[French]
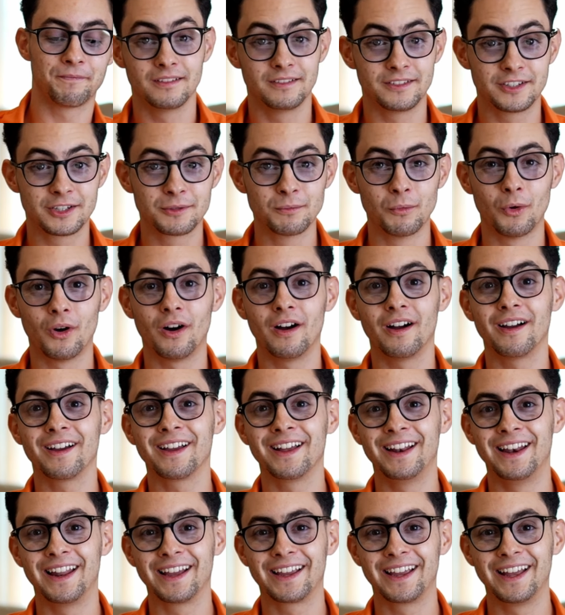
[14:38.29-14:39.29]
Dites-moi
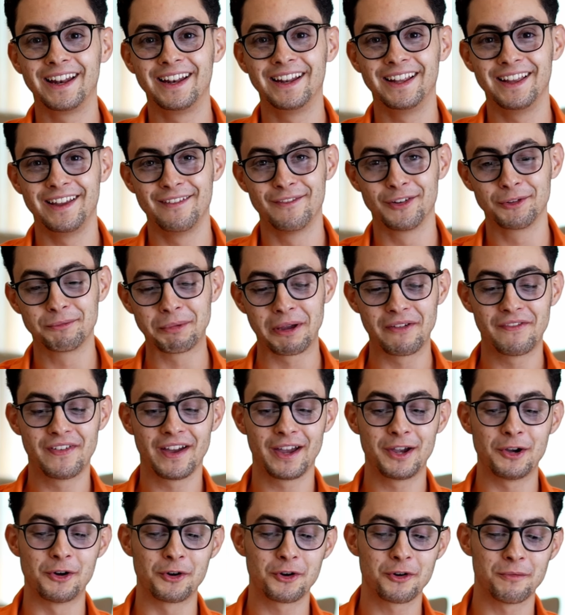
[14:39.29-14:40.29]
laquelle est votre
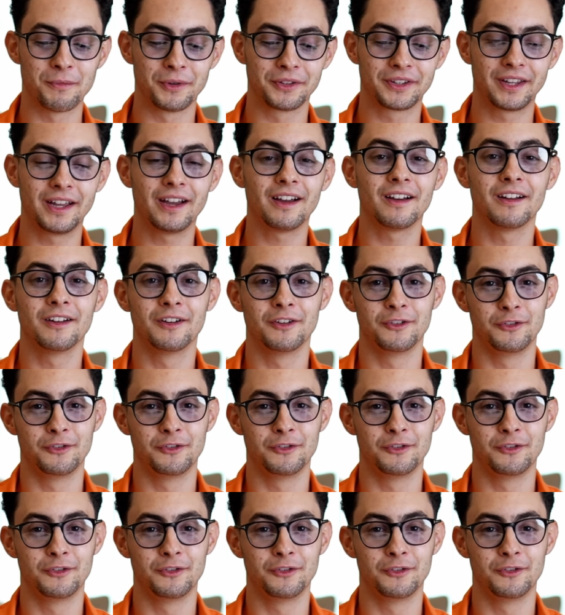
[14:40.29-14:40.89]
préférée en commentaire.